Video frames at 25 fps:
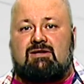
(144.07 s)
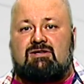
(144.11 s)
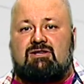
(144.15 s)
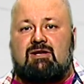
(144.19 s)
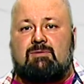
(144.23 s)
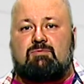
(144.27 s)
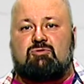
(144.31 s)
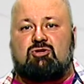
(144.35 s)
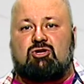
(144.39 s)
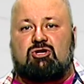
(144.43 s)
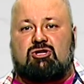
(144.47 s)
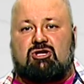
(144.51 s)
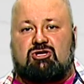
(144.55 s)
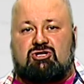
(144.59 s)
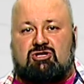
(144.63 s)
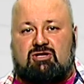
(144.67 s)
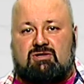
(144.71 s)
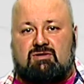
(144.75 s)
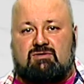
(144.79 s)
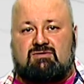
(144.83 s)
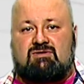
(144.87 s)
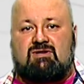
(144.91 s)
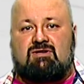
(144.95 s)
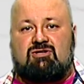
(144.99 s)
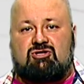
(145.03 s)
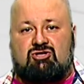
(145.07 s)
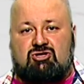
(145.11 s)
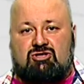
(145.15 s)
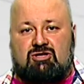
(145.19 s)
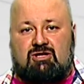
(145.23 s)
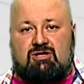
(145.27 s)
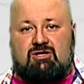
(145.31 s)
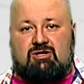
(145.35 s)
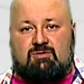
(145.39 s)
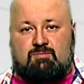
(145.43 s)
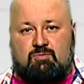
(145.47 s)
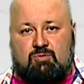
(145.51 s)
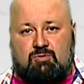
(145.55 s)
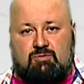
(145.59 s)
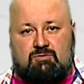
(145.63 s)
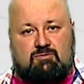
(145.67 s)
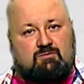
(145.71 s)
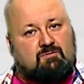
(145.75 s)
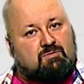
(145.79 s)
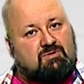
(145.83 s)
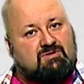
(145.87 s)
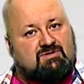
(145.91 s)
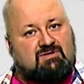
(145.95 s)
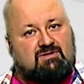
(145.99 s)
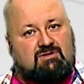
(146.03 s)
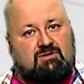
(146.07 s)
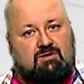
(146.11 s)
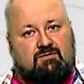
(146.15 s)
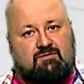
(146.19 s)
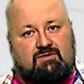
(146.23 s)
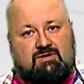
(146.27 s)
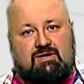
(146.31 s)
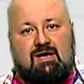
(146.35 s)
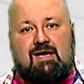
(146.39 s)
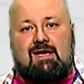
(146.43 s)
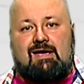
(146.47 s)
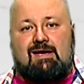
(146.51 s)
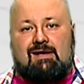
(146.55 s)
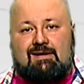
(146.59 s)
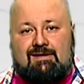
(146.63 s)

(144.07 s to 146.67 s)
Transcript: nie przekraczając 4 punktów procentowych.